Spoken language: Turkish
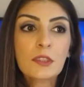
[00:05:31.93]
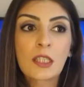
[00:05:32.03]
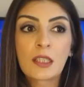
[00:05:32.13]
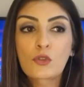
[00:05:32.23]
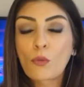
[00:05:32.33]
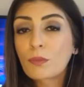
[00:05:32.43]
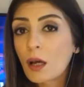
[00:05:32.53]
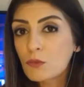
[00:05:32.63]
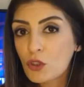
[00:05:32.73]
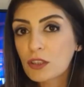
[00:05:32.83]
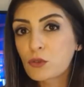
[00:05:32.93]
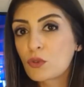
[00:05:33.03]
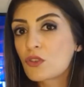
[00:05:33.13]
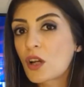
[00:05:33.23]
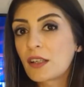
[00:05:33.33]
e, toplam
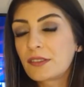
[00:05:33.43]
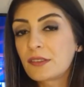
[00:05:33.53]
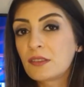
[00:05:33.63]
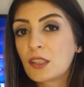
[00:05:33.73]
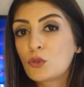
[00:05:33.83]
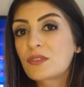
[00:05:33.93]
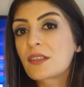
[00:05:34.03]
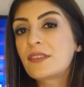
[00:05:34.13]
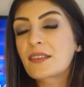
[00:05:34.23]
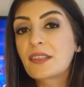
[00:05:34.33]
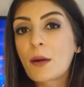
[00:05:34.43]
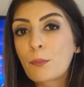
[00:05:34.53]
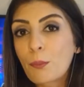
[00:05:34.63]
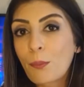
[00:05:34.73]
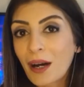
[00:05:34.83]
cirosunun içerisinde yüzde
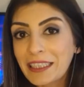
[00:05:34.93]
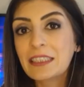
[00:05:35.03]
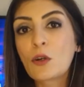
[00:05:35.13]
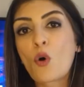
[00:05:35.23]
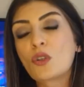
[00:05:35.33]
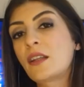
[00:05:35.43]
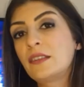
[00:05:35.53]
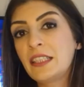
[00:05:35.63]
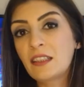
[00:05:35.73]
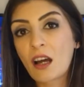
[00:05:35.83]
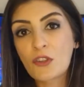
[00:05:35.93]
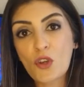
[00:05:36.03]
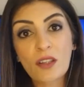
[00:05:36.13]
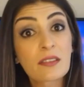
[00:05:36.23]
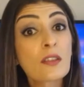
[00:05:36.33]
seksen payı olan
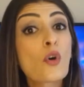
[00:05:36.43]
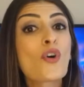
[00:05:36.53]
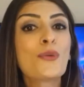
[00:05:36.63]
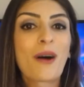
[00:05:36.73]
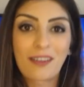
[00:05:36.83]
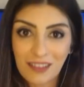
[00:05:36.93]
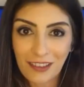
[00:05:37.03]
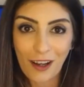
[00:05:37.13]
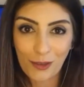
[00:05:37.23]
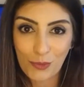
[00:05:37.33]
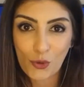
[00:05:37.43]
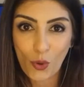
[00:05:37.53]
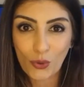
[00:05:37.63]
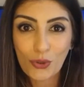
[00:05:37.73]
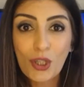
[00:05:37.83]
ihracatını koruma altına almış
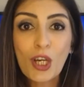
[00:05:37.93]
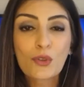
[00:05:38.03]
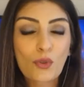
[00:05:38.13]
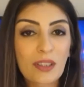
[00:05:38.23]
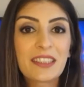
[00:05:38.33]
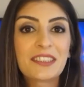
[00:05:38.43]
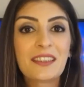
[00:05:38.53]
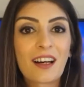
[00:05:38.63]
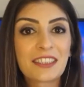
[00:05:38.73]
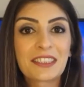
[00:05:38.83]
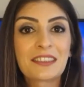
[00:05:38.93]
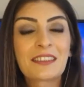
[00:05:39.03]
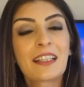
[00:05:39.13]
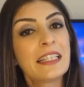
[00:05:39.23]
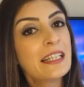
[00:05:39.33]
oldu. Dolayısıyla
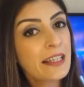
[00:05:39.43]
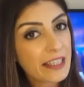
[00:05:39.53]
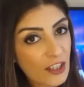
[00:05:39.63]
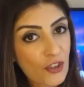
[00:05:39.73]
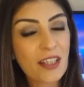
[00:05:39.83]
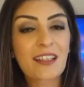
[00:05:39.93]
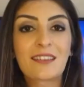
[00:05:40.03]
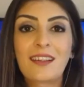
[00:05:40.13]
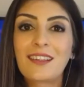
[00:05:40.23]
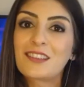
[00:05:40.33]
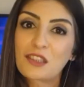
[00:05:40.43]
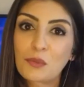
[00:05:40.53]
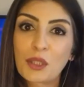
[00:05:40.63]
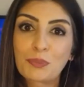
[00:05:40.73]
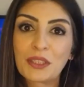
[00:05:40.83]
aslında hani iyi şirketlere yatırım
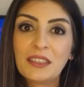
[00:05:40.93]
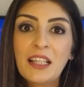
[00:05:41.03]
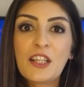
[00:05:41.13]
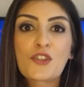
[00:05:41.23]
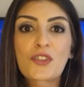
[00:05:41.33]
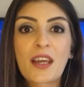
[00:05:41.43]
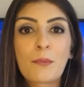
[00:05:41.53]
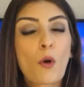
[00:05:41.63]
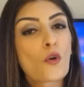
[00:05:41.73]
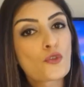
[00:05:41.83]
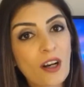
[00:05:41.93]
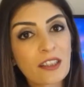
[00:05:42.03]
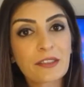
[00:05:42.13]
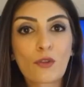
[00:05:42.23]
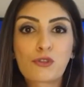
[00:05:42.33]
yapın, işte borcu
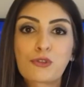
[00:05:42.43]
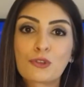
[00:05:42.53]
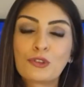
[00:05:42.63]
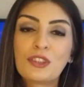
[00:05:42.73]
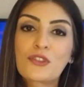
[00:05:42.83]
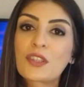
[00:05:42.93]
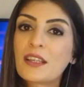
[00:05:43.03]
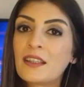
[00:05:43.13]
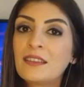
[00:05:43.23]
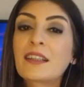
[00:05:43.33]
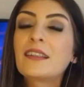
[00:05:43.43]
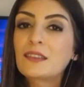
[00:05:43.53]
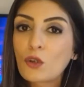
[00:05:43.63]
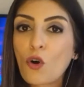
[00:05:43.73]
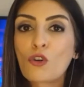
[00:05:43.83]
az olsun, işte
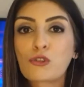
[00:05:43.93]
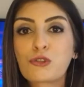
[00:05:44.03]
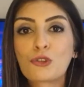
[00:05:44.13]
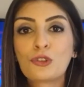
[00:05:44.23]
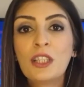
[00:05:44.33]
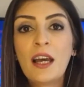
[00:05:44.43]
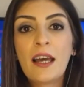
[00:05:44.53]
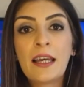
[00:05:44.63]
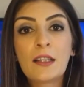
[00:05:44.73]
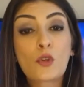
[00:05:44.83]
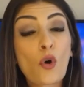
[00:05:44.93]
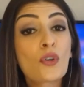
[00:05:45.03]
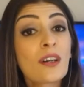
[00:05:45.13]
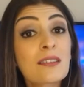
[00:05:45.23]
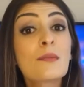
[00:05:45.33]
nakitte olsun, e,
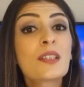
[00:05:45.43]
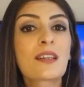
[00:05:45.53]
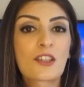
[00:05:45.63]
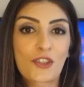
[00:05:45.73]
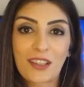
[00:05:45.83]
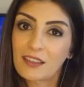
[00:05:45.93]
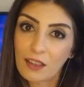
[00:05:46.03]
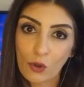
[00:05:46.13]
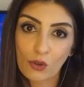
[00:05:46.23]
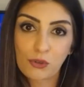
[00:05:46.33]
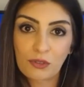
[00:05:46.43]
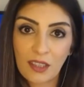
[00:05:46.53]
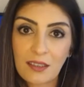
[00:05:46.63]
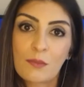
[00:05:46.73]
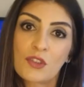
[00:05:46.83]
doğru adım atan şirketler olsun
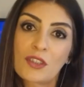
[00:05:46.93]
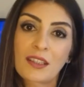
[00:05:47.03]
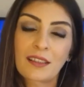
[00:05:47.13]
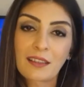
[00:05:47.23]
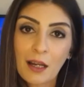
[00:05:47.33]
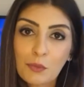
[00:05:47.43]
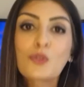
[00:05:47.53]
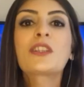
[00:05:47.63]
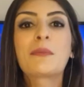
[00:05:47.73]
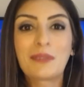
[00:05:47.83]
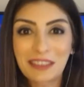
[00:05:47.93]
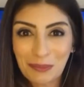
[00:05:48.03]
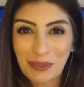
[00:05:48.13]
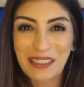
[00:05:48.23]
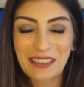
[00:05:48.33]
dediğimiz şirketler bunun gibi
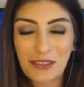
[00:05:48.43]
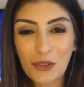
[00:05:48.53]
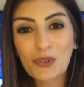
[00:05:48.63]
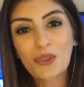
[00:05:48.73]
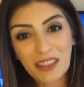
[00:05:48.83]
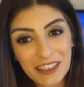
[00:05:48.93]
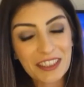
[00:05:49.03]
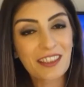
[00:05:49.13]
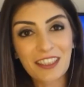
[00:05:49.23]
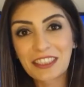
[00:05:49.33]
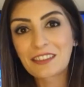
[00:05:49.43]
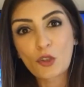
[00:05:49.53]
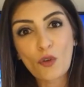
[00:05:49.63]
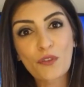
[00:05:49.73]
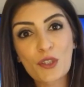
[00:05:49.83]
adımlar atıyor. Dolayısıyla
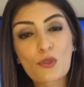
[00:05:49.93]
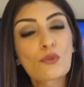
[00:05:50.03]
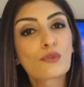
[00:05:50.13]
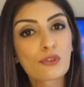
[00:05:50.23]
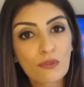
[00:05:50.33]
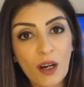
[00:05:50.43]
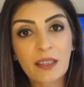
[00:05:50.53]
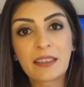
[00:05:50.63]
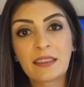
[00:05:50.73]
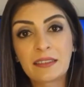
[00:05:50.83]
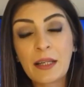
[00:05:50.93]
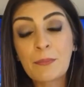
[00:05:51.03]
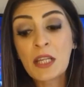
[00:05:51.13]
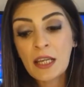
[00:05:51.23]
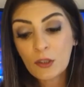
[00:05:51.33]
aslında TOFAŞ'ın uzun vadede
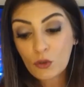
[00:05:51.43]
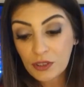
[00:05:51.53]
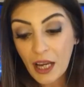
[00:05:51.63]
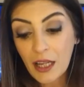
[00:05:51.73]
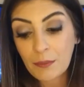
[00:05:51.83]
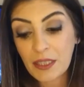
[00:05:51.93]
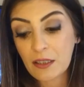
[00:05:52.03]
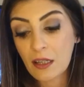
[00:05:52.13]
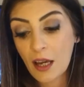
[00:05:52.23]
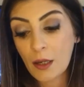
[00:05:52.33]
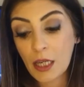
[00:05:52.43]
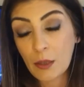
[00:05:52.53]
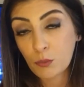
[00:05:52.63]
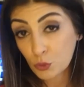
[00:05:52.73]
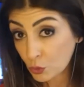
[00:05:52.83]
de güzel bir
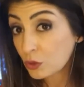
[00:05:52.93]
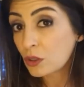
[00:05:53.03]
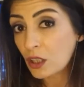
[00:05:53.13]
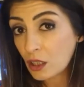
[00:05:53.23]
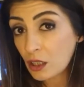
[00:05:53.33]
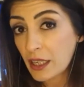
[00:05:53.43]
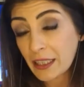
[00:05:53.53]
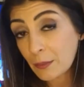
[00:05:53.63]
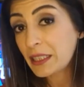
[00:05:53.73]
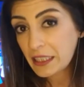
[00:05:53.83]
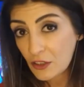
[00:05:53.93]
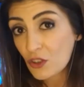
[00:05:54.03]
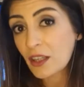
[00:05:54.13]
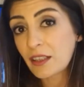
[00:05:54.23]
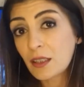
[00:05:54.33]
e, bunun e, ekmeğini
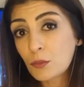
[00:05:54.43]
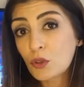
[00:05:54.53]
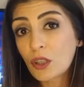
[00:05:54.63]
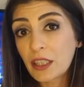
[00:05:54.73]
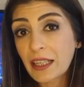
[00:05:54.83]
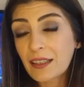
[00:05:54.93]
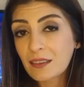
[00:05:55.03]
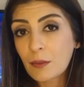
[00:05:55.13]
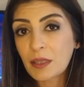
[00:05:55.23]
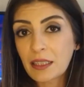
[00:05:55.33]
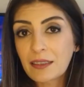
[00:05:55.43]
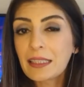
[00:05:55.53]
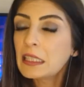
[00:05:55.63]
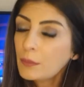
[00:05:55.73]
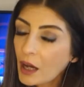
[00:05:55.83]
yiyeceğini, bu hareketle birlikte
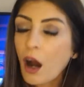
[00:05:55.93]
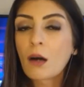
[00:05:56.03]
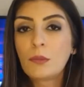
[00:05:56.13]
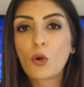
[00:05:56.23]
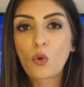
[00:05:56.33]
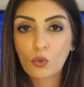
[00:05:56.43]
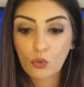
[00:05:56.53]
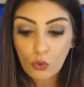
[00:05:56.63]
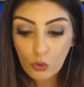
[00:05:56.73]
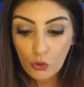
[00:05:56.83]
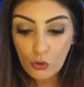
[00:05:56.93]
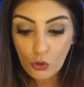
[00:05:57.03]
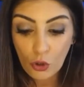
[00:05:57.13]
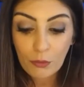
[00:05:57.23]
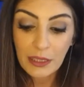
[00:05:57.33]
iyi bir hamle olduğunu
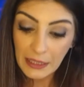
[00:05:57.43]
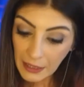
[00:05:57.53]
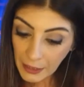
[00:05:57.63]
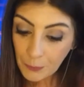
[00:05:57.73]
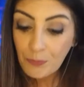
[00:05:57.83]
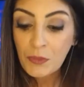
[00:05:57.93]
düşünüyorum ki